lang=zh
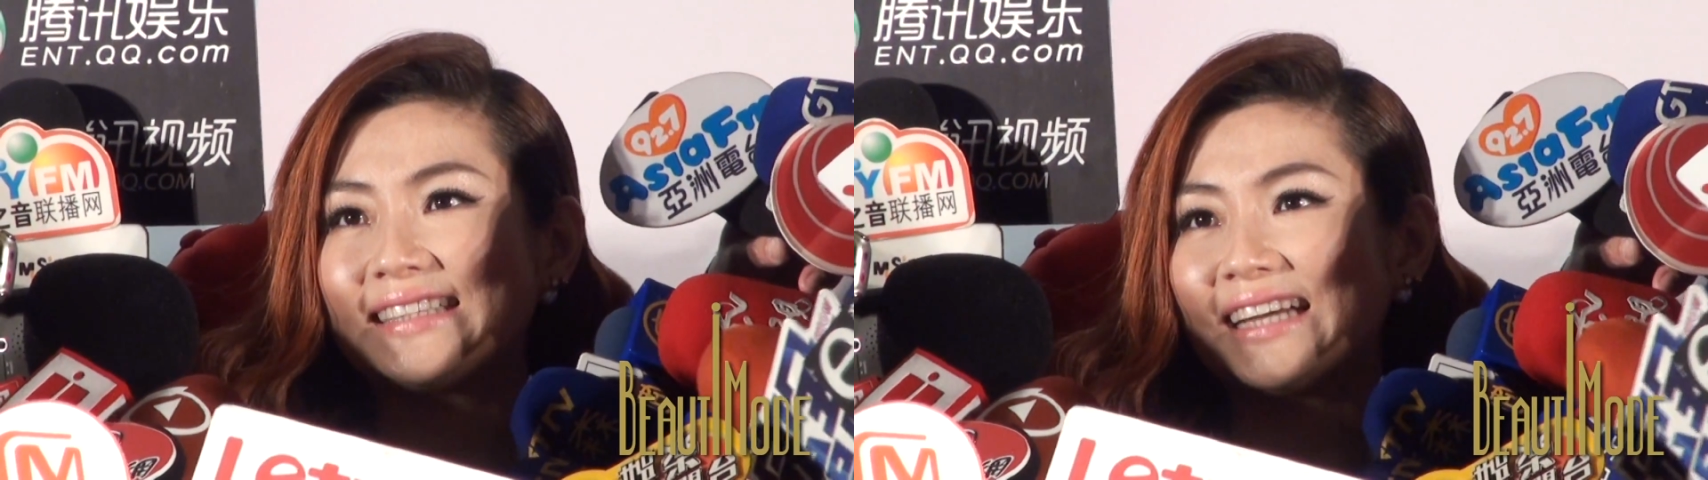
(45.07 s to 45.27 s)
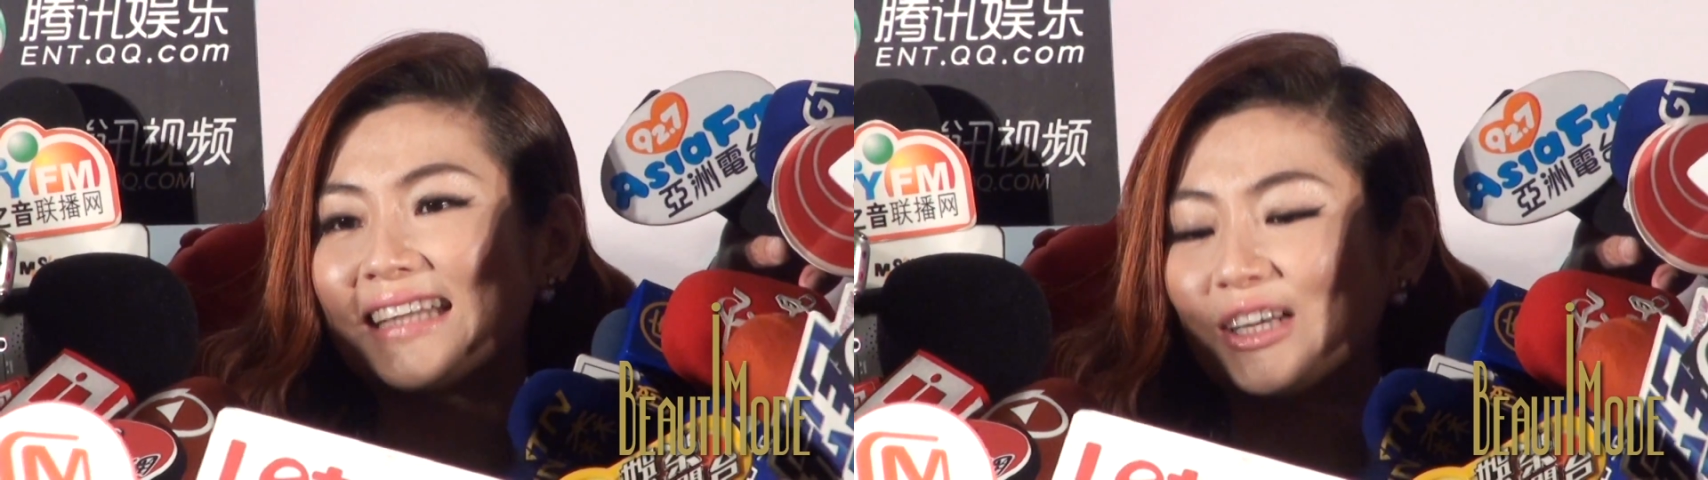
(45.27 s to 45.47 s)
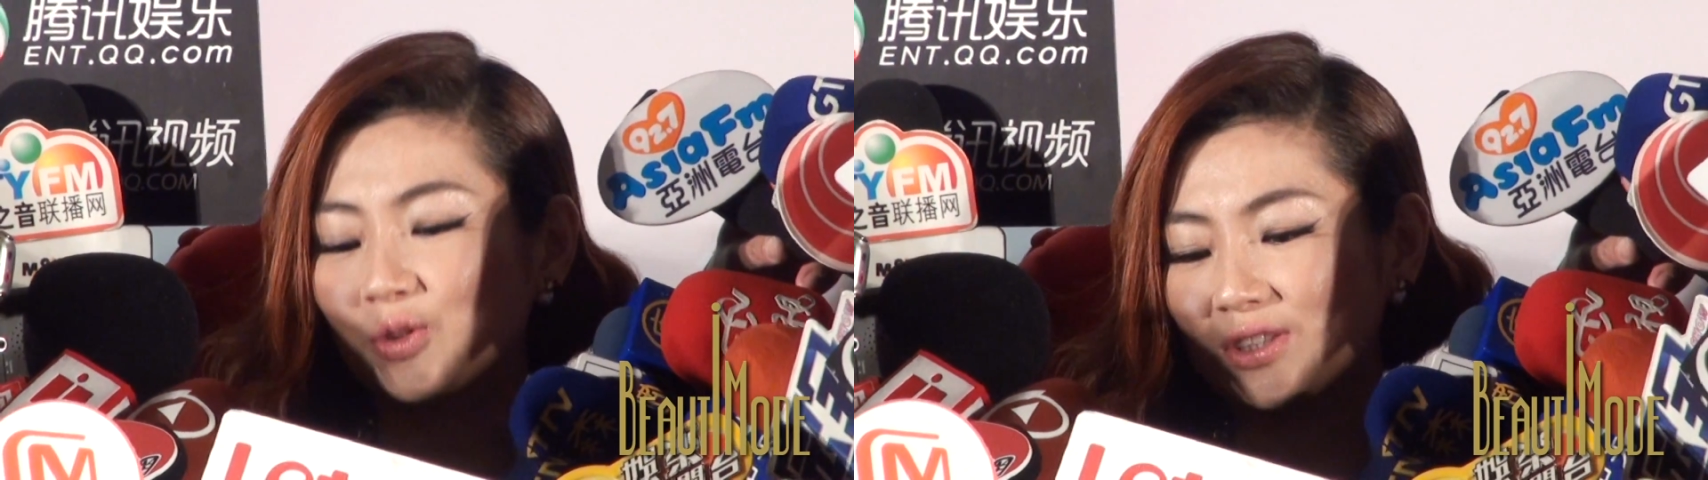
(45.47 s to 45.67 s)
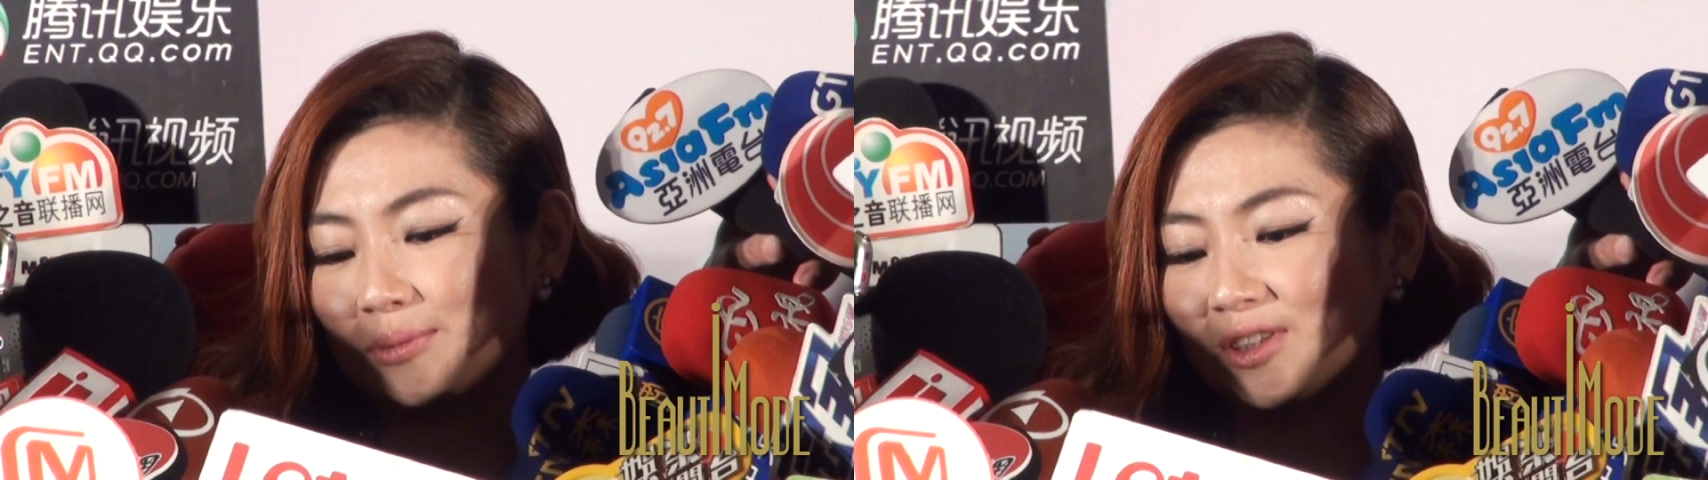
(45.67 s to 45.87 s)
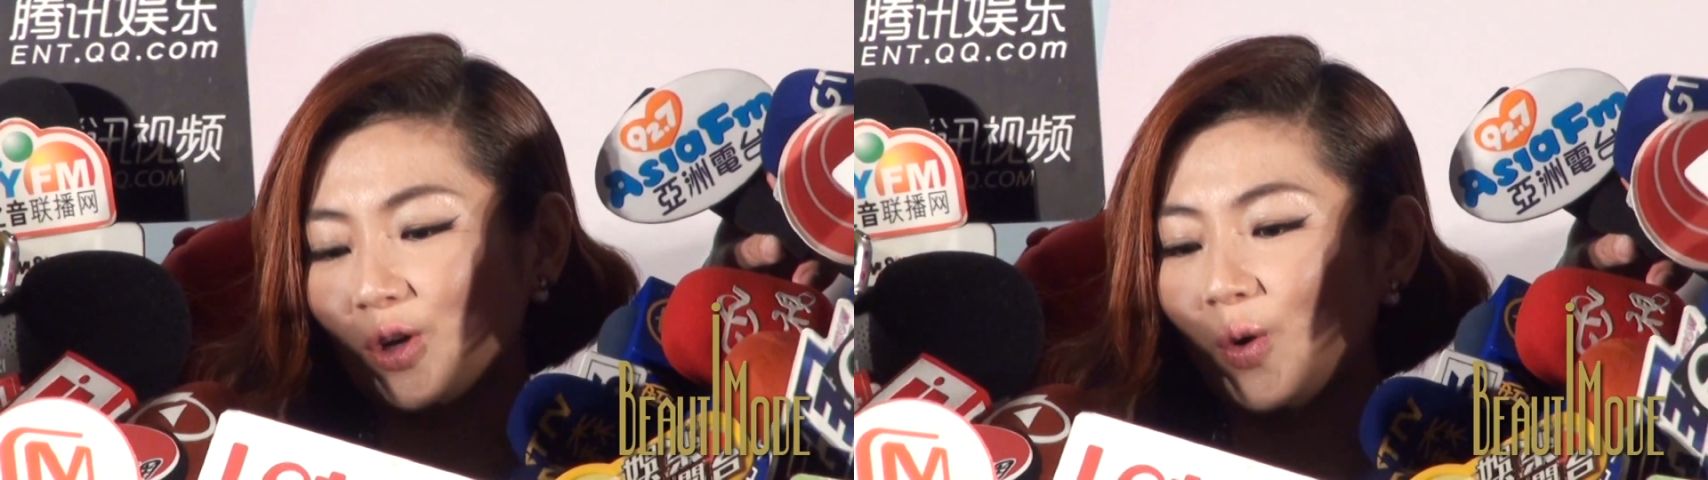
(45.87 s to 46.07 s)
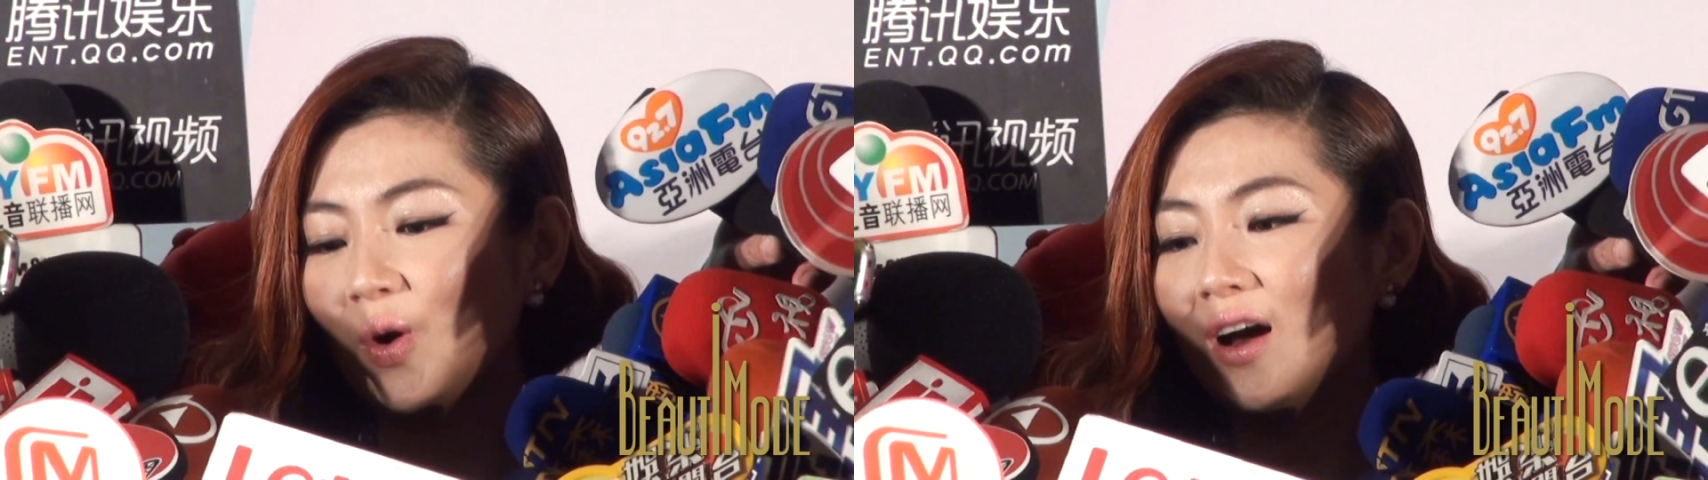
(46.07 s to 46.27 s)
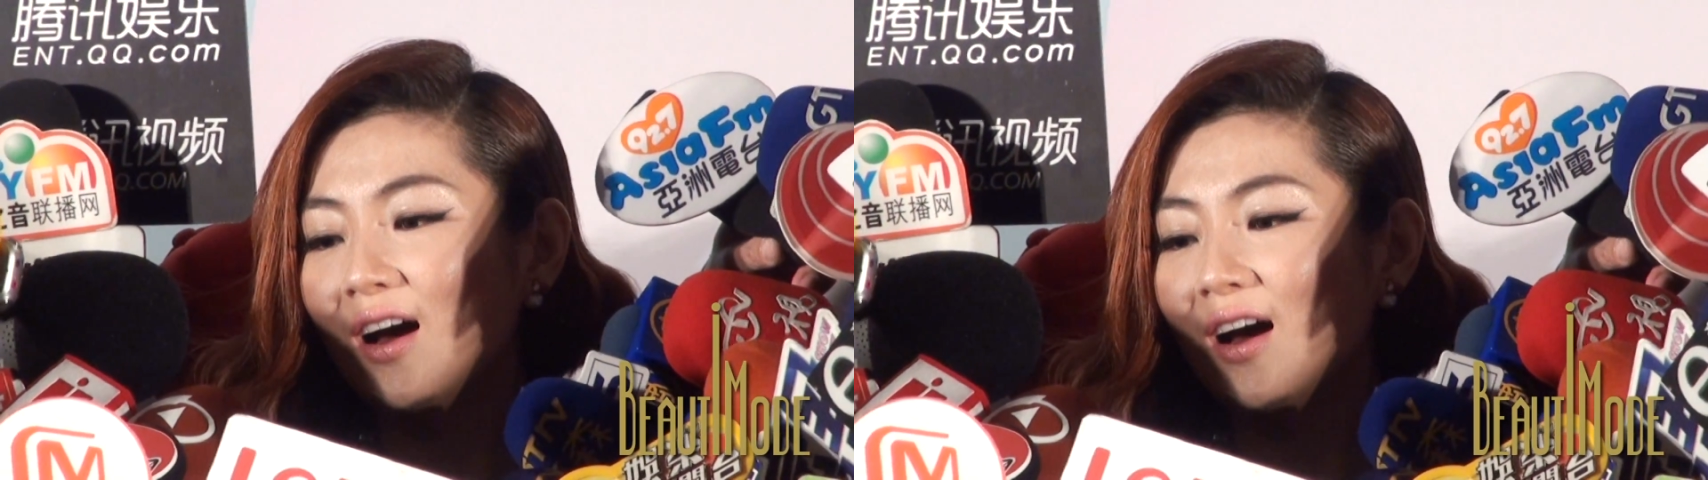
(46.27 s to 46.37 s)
刁他说怎么都。